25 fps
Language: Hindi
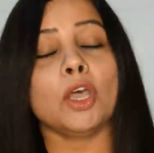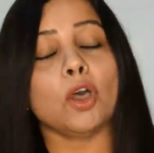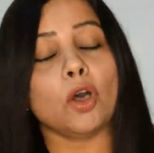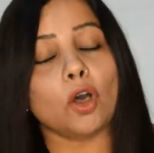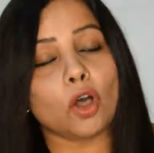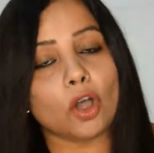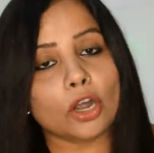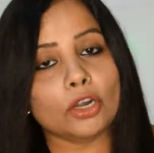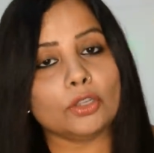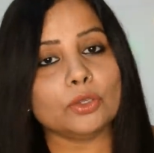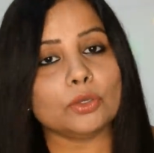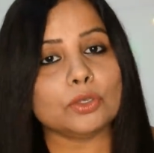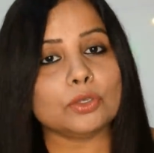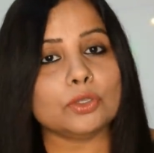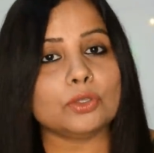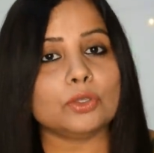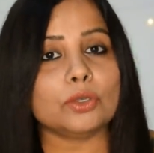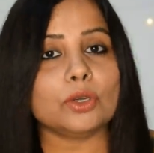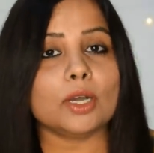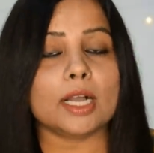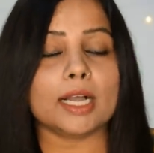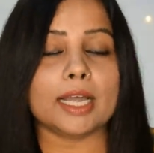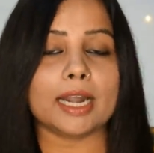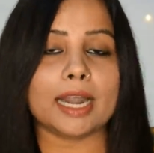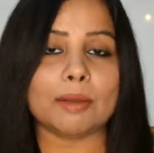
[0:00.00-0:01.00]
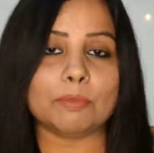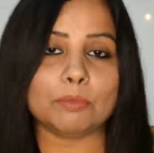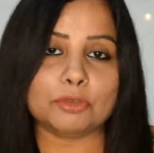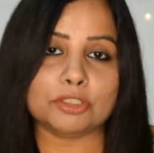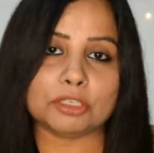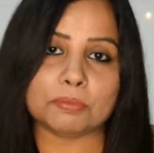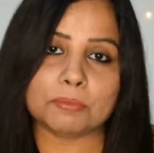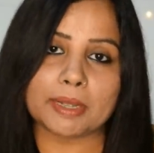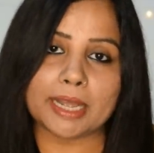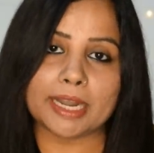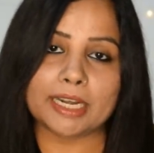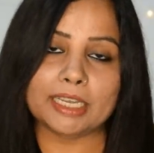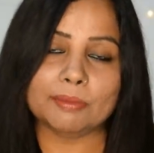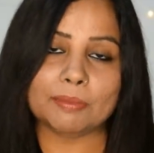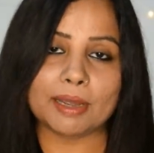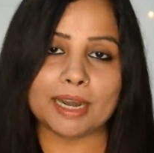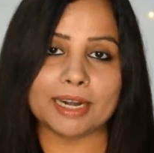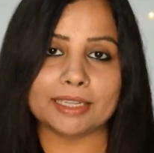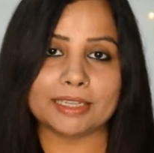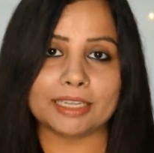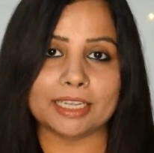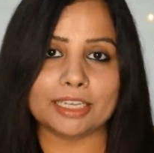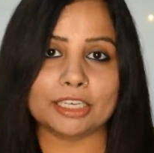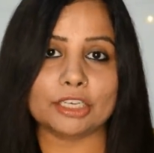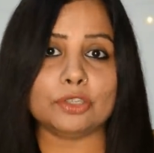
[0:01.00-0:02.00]
और दोस्तों दोस्तों अगर आप मुझे पहली बार
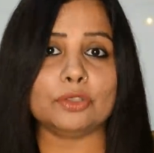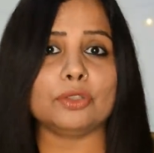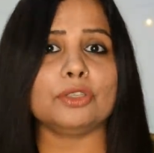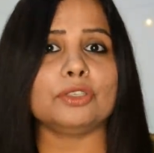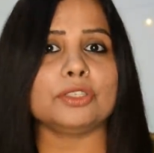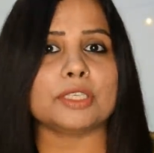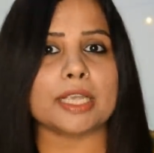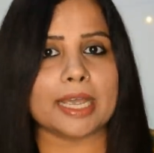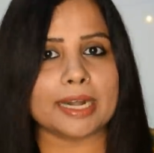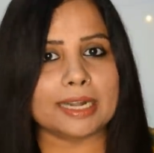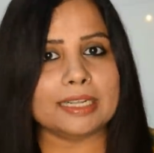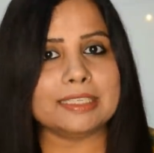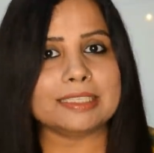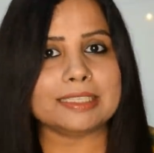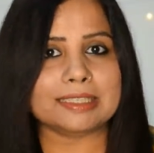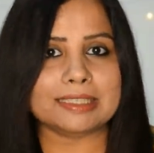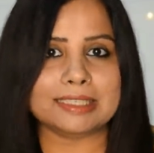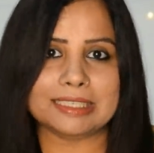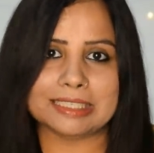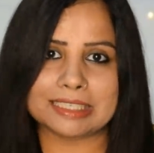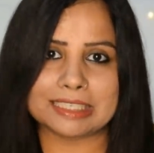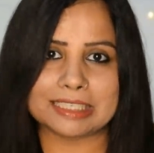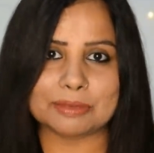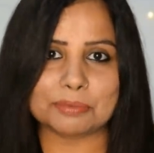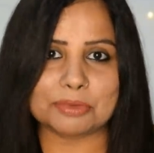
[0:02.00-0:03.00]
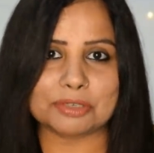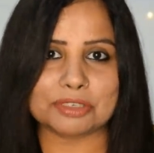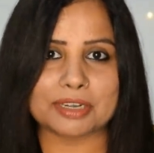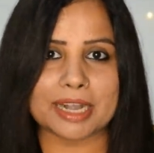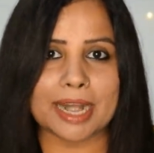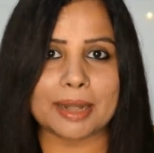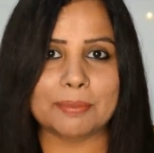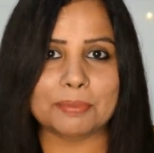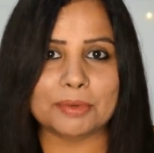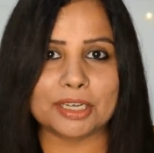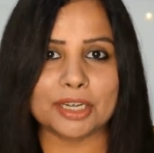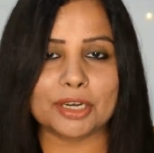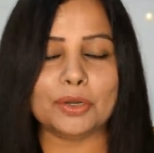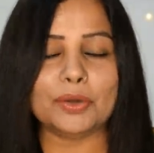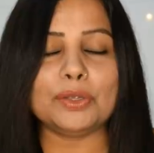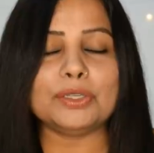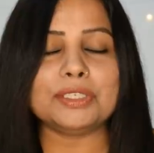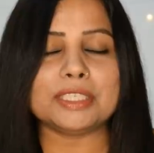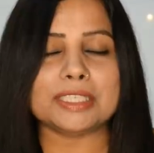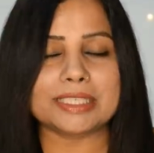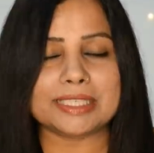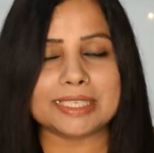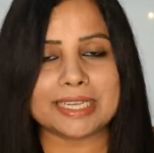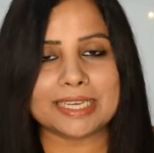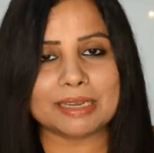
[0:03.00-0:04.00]
देख रहे हो तो चैनल जल्दी से सब्सक्राइब कर लो
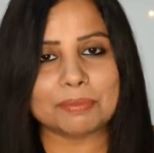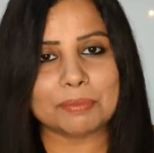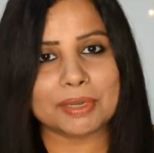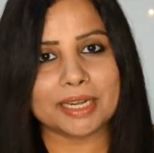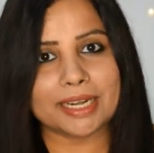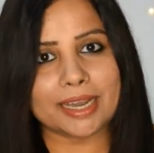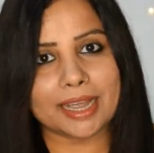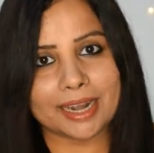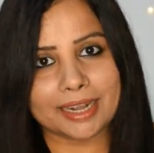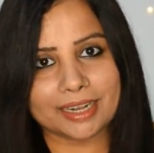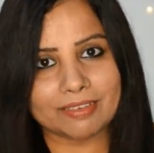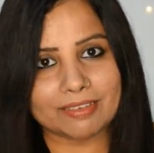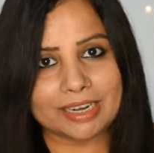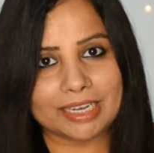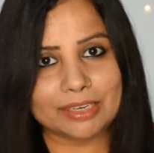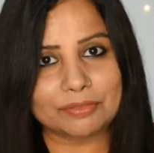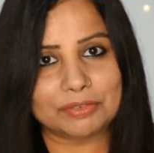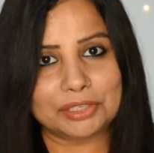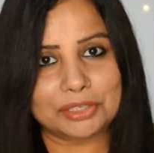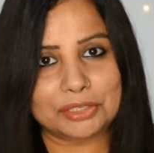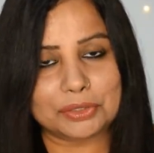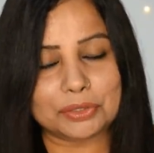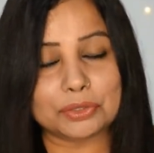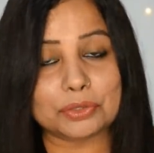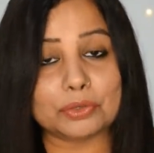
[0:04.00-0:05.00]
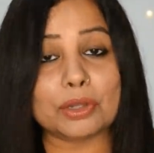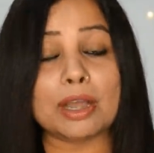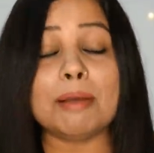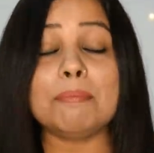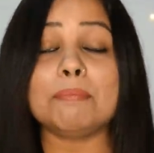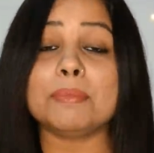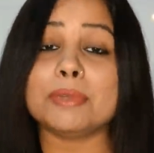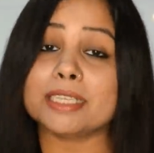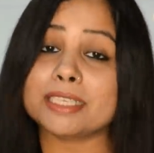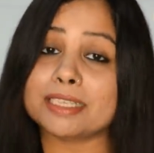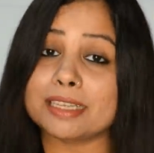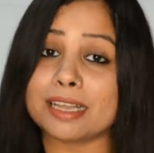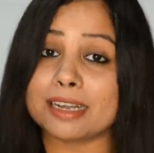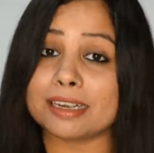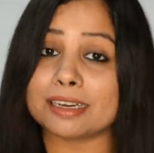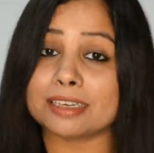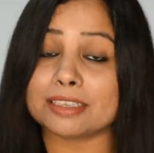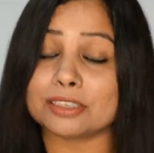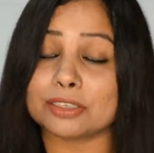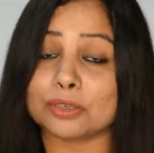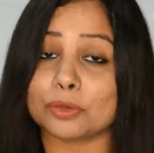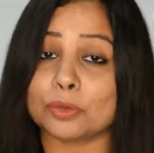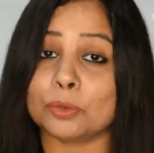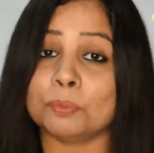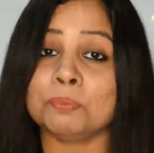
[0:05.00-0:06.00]
जिससे कि मेरी आने वाली वीडियोज़ को आप मिस ना कर
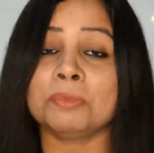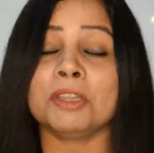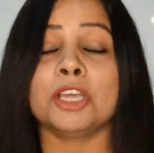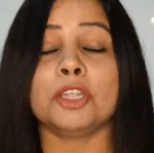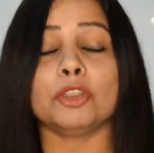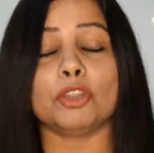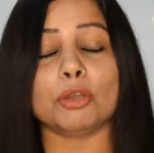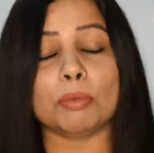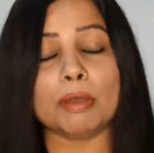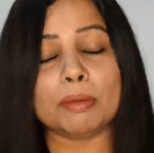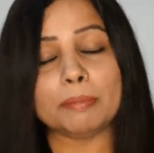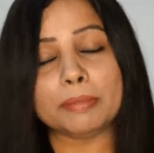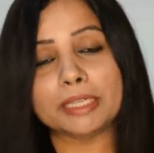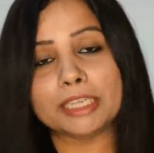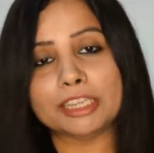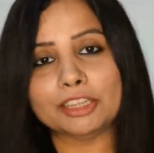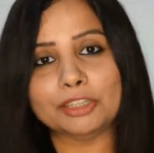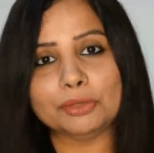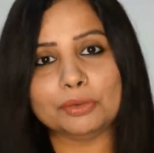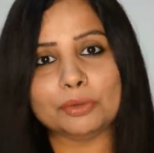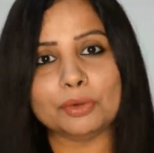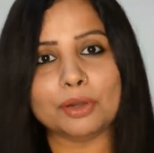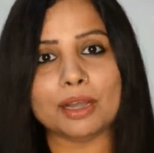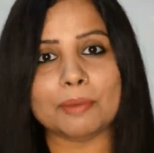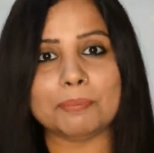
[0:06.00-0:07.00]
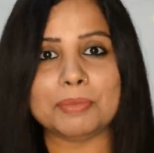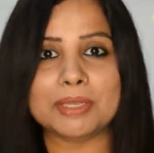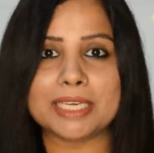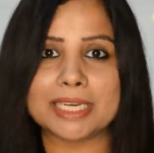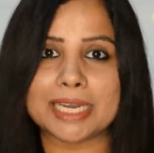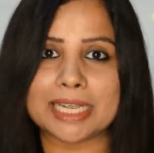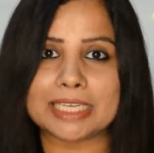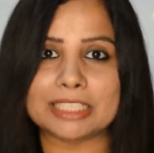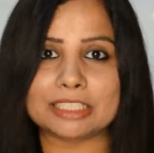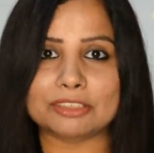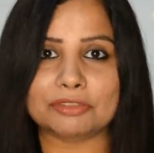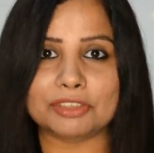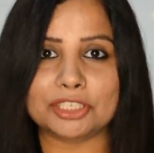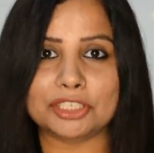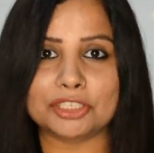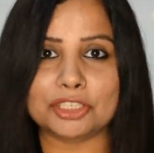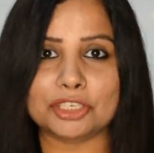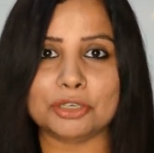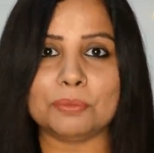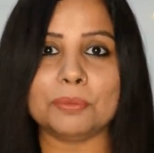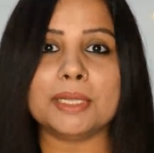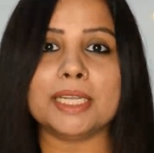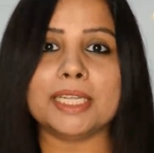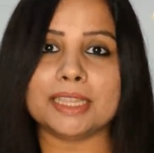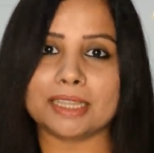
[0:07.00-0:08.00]
सको तो मैं मिलती हूँ अपनी नेक्स्ट वीडियो
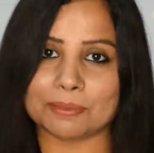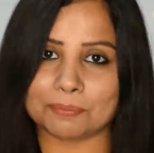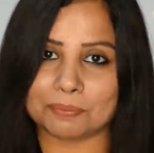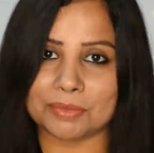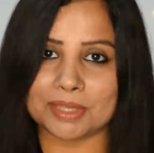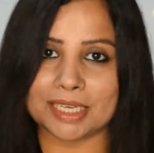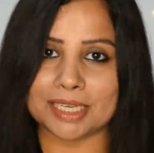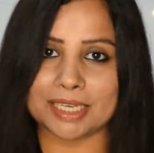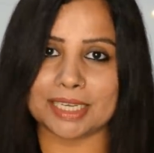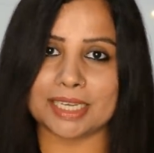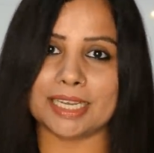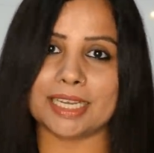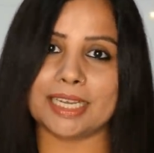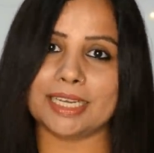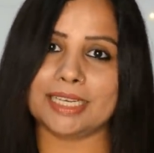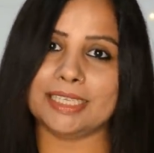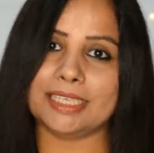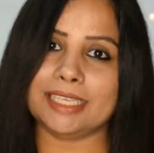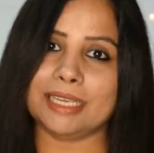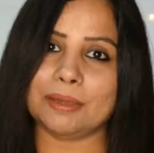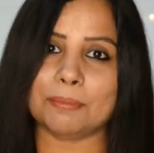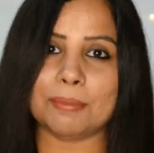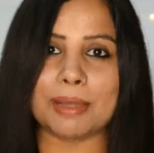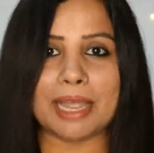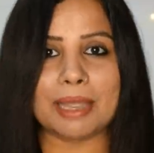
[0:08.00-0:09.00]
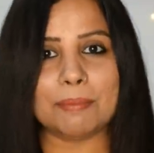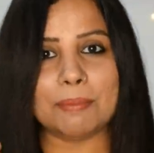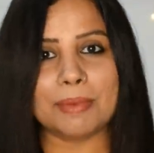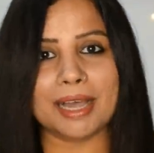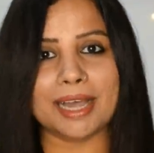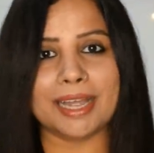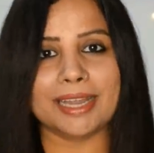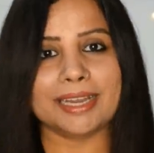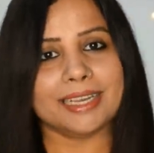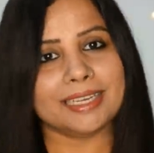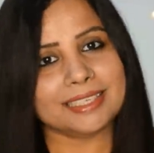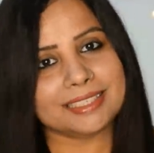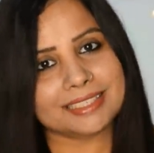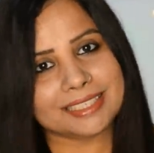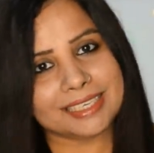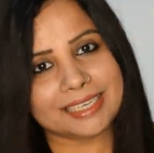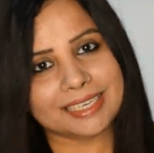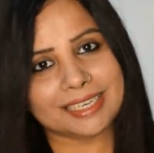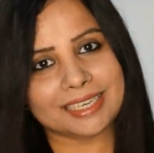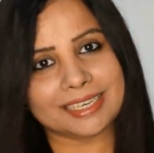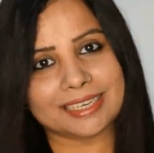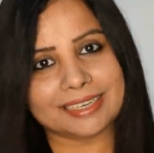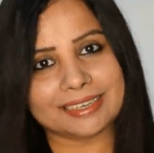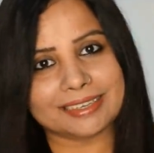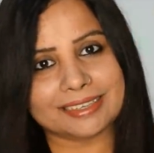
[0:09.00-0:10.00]
में तब तक के लिए बाय बाय एंड टेक
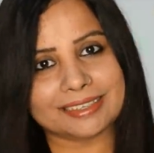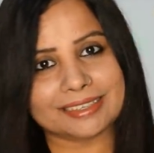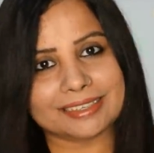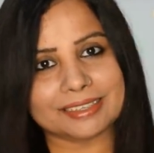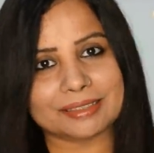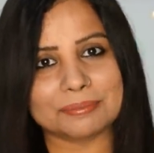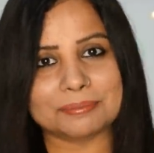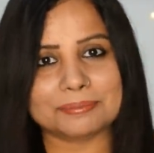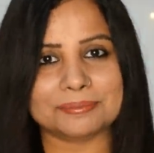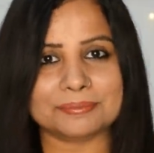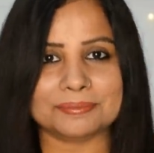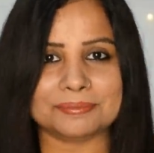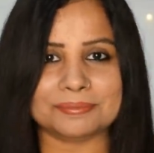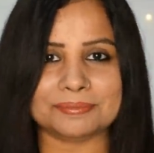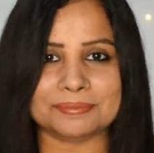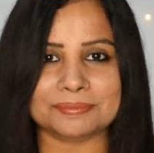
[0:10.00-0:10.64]
केयर